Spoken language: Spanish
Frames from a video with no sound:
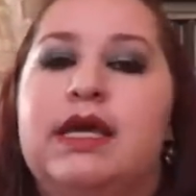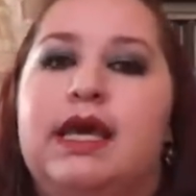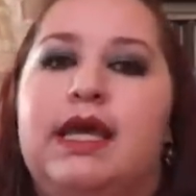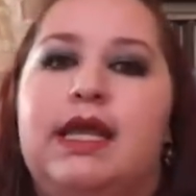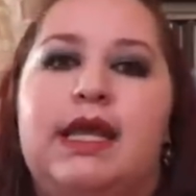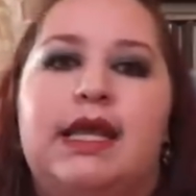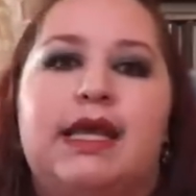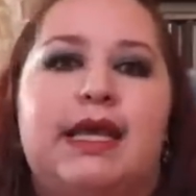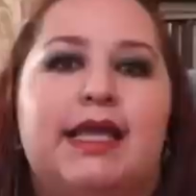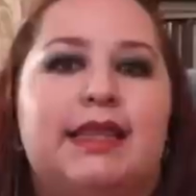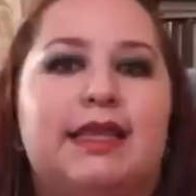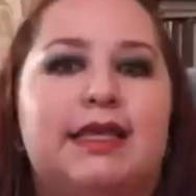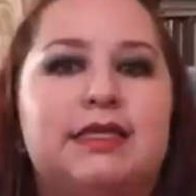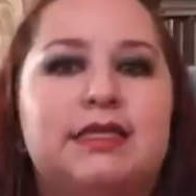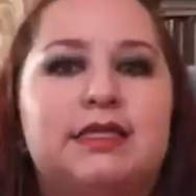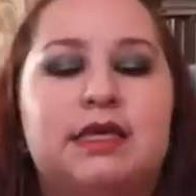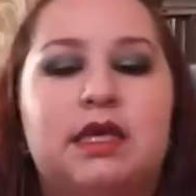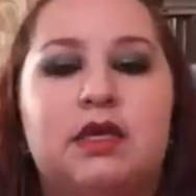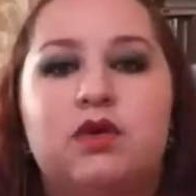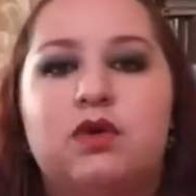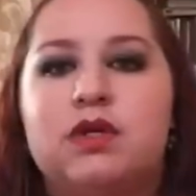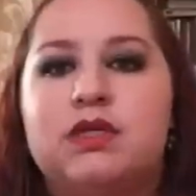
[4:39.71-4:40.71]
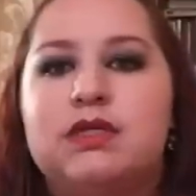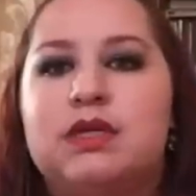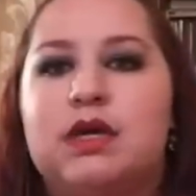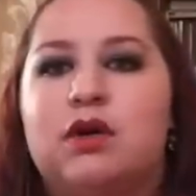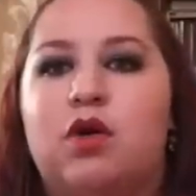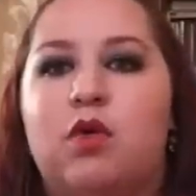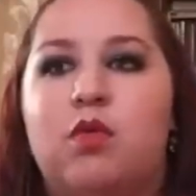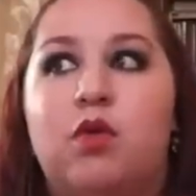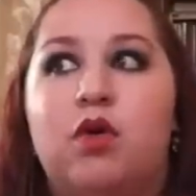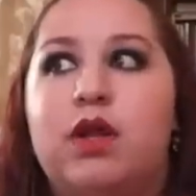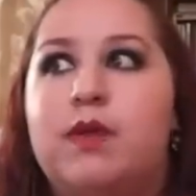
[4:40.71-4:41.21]
en el que te enseño desde
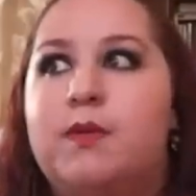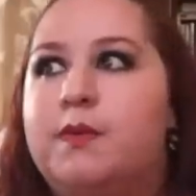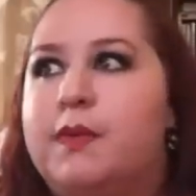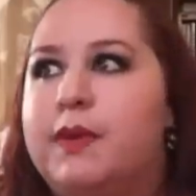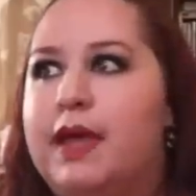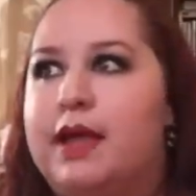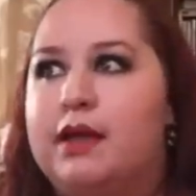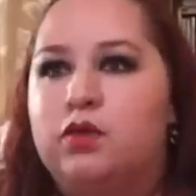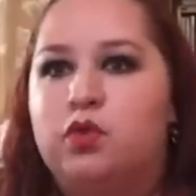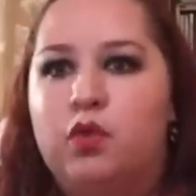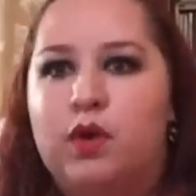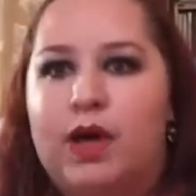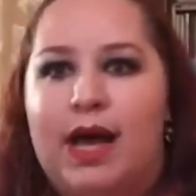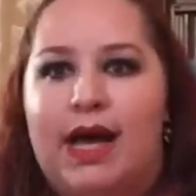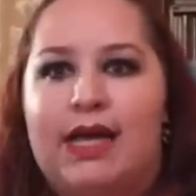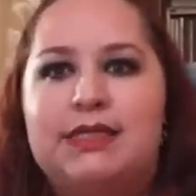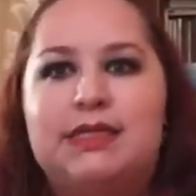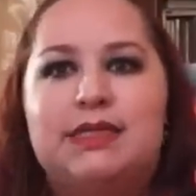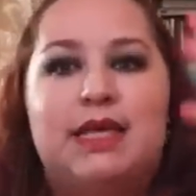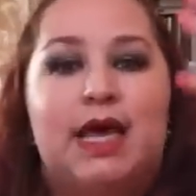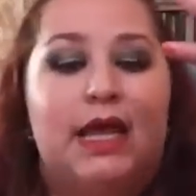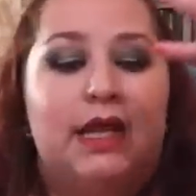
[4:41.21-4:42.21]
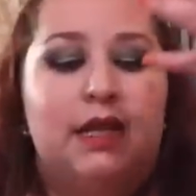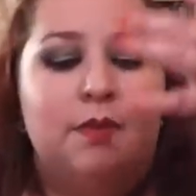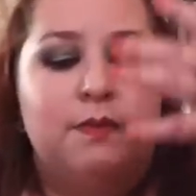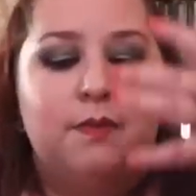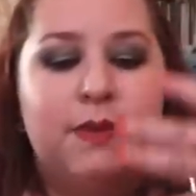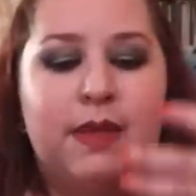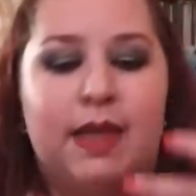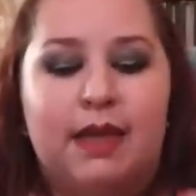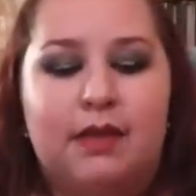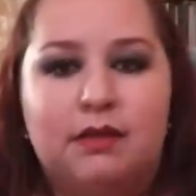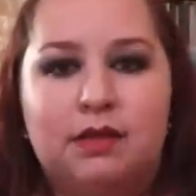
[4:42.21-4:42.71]
cómo limpiar tu casa,
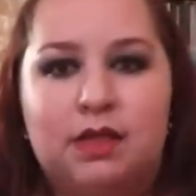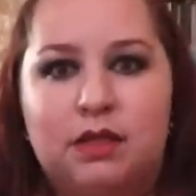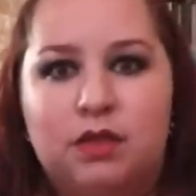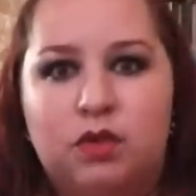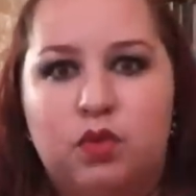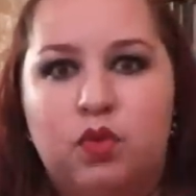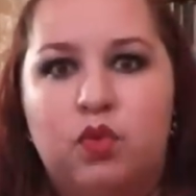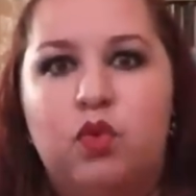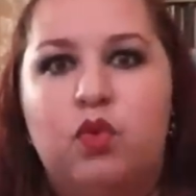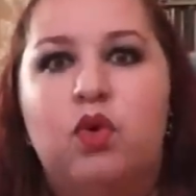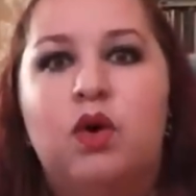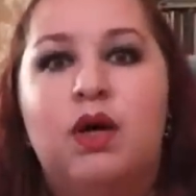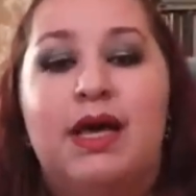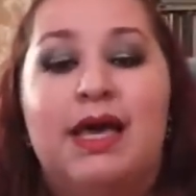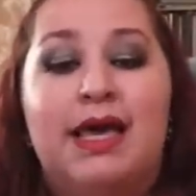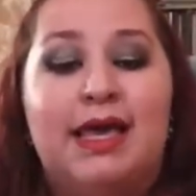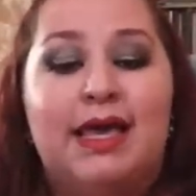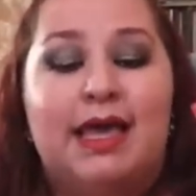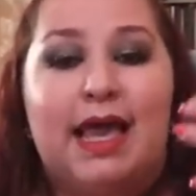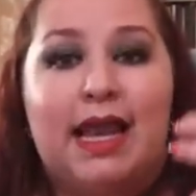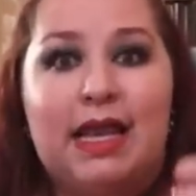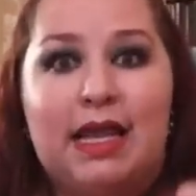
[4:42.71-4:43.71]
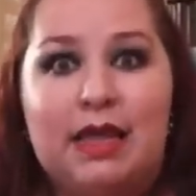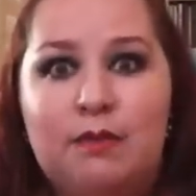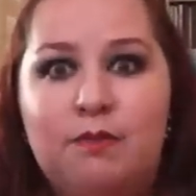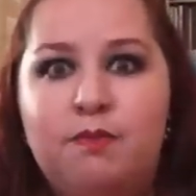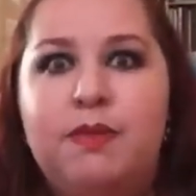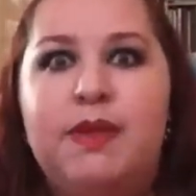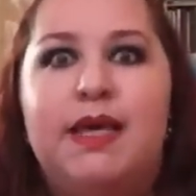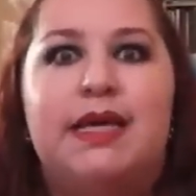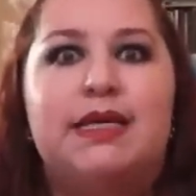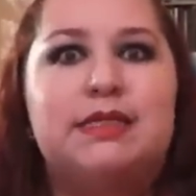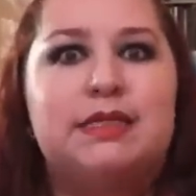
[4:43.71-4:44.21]
limpiarte tú, qué
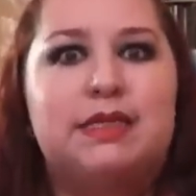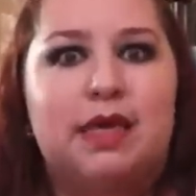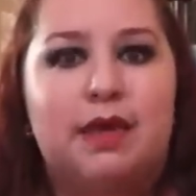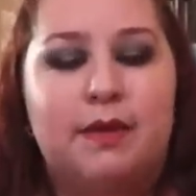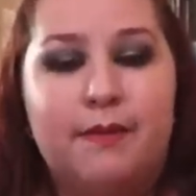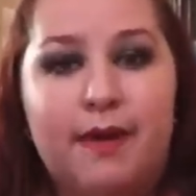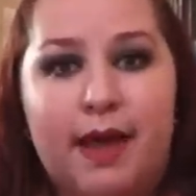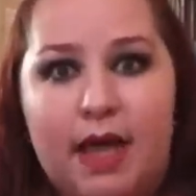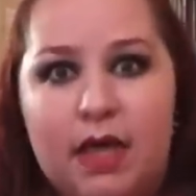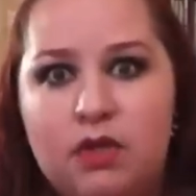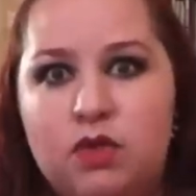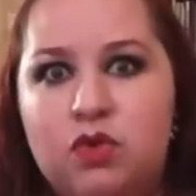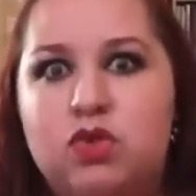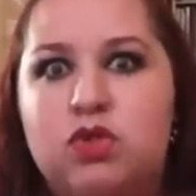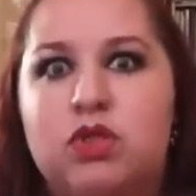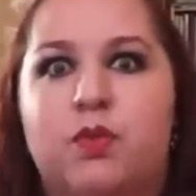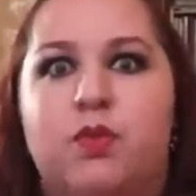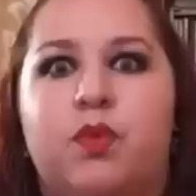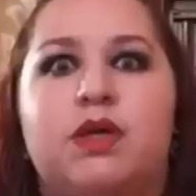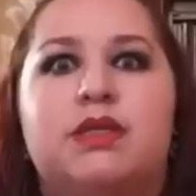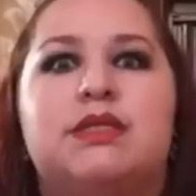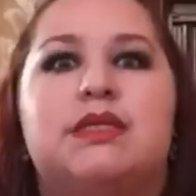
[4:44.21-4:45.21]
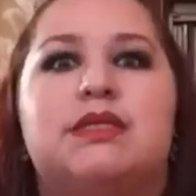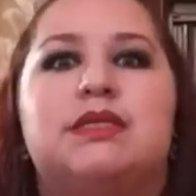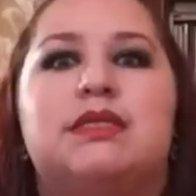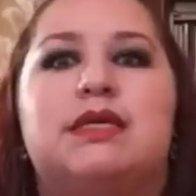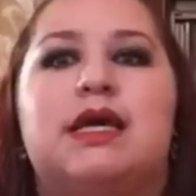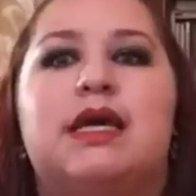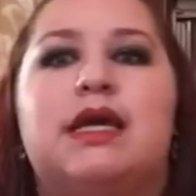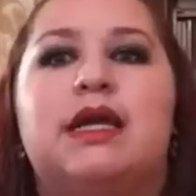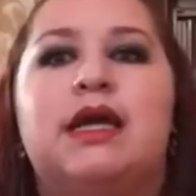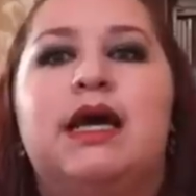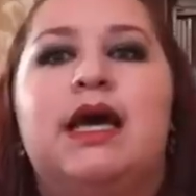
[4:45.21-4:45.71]
limpias, qué baños te puedes
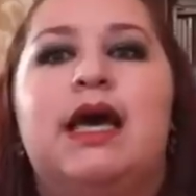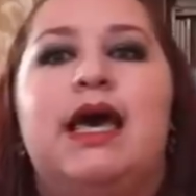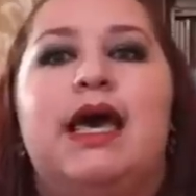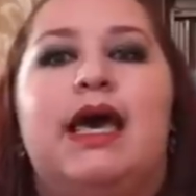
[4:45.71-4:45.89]
hacer,